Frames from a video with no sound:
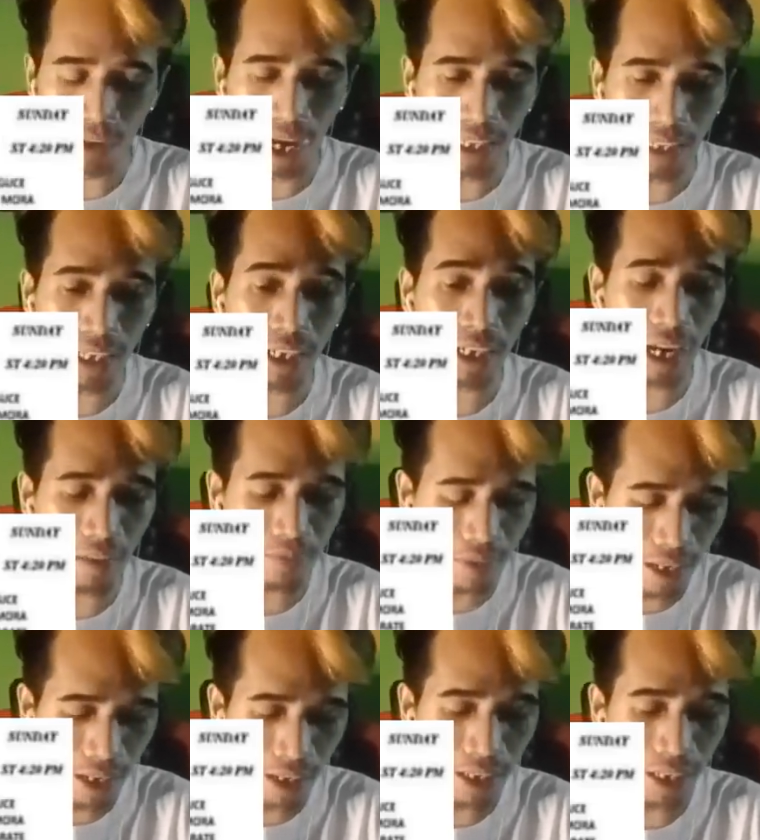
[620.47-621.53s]
yung ating
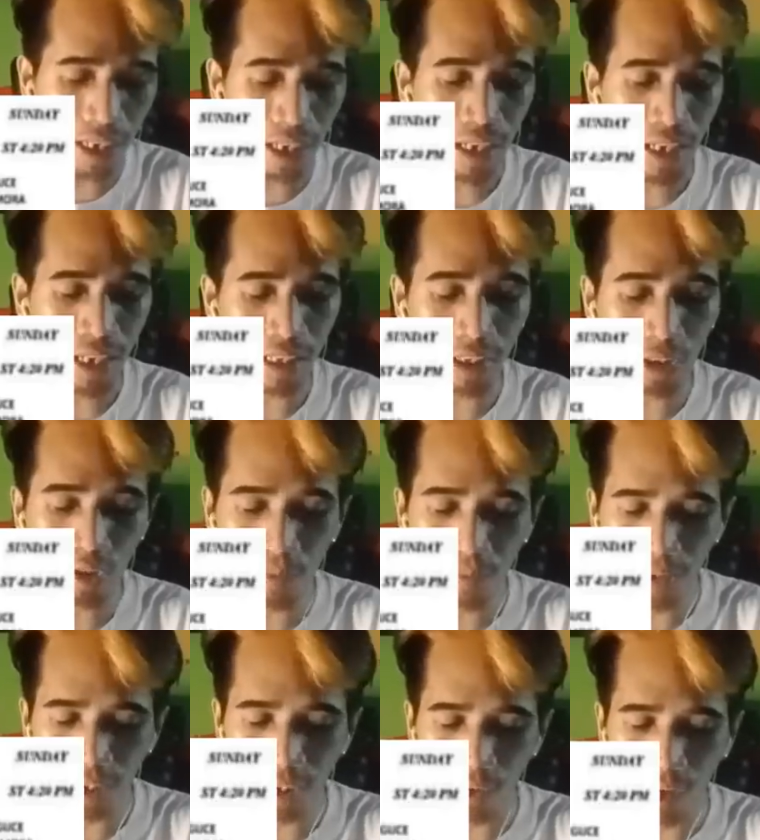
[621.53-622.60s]
rivalry na si
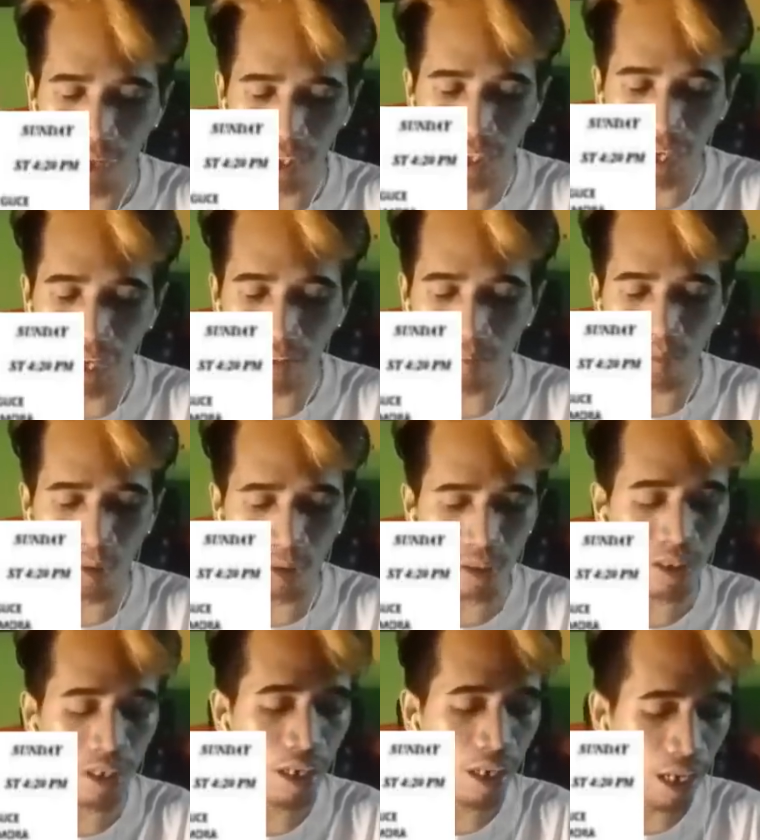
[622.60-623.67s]
Super Swerte at
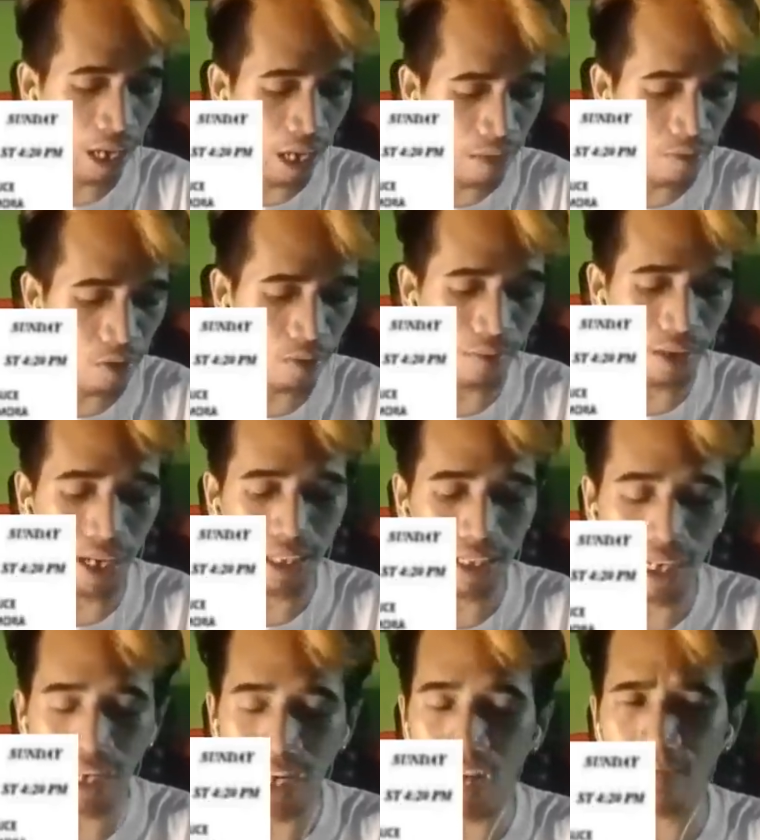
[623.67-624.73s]
Boss Emong.
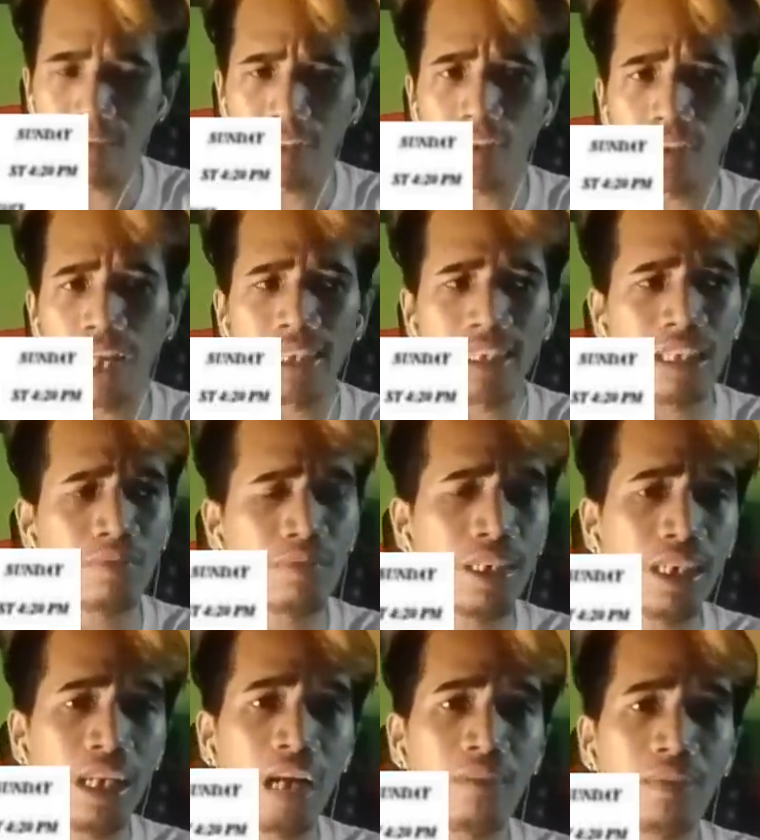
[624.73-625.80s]
Magandang laban to. Last time
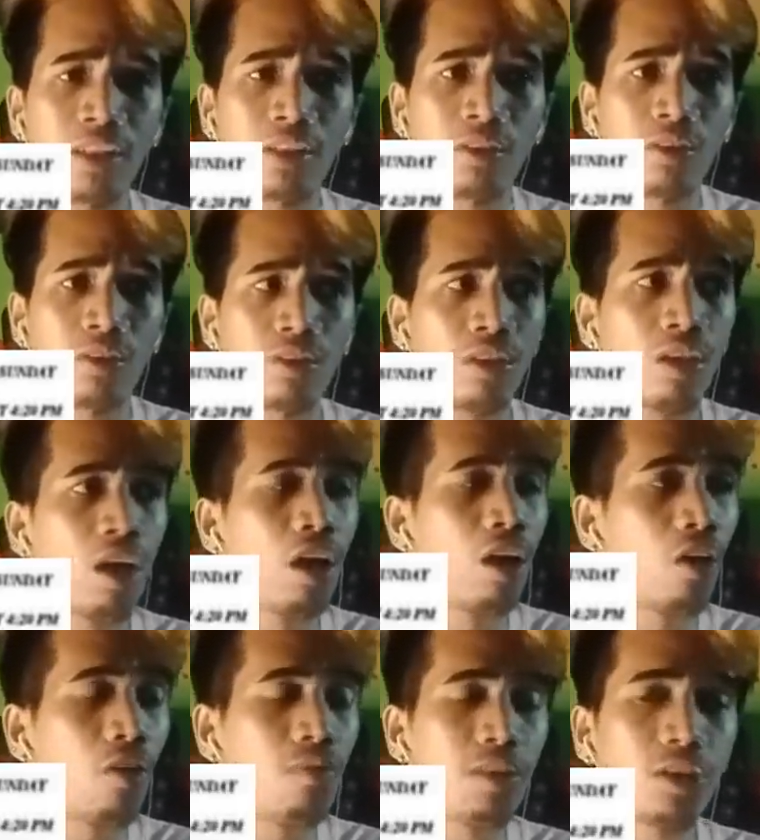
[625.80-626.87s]
naglaban to nung
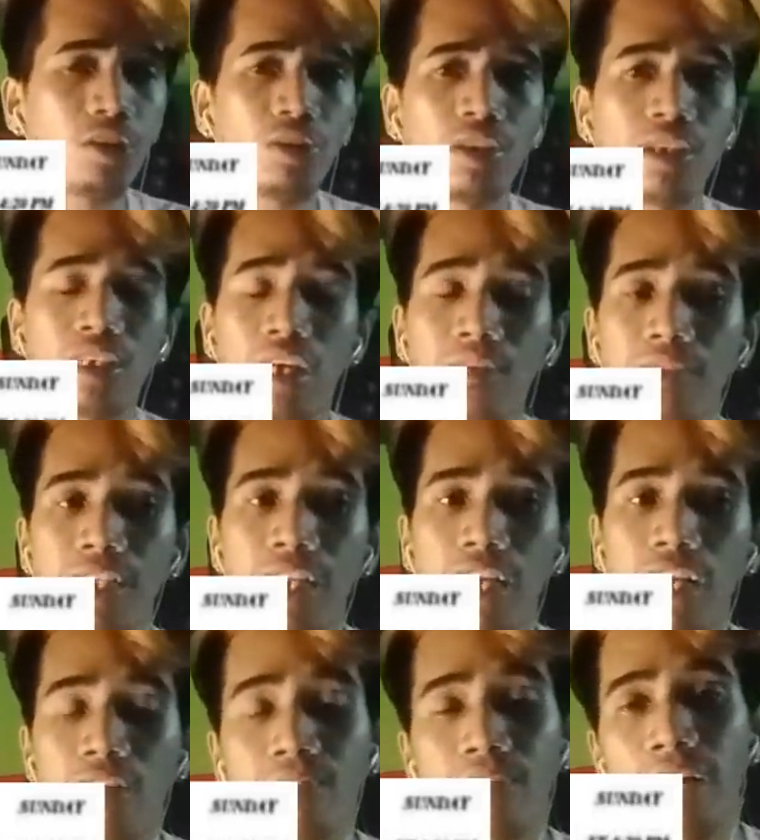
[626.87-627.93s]
Commissioner's Cup, eh,
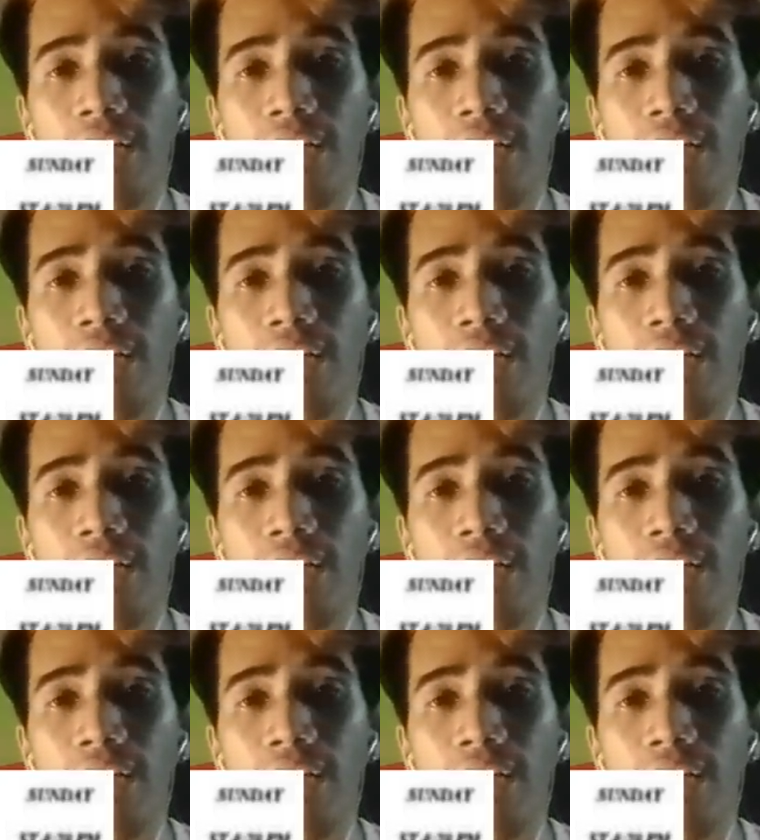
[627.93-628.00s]
talagang